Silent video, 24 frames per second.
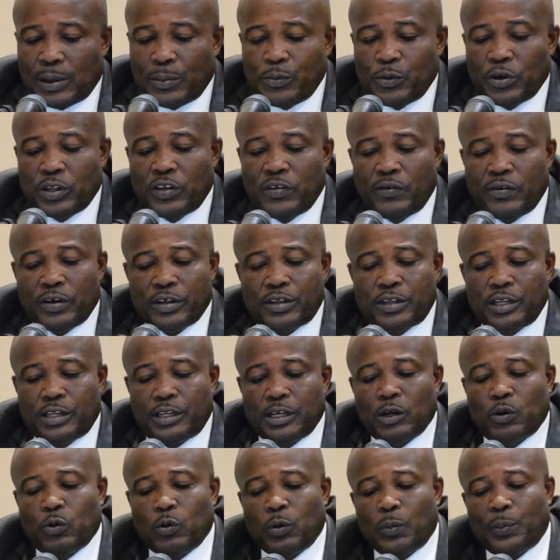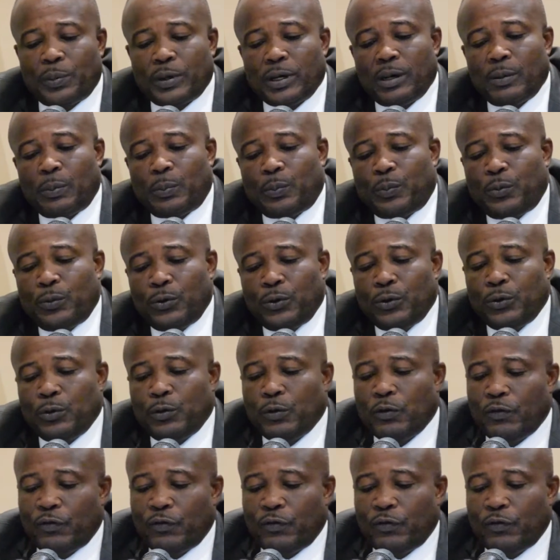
biodiversité comprend plus de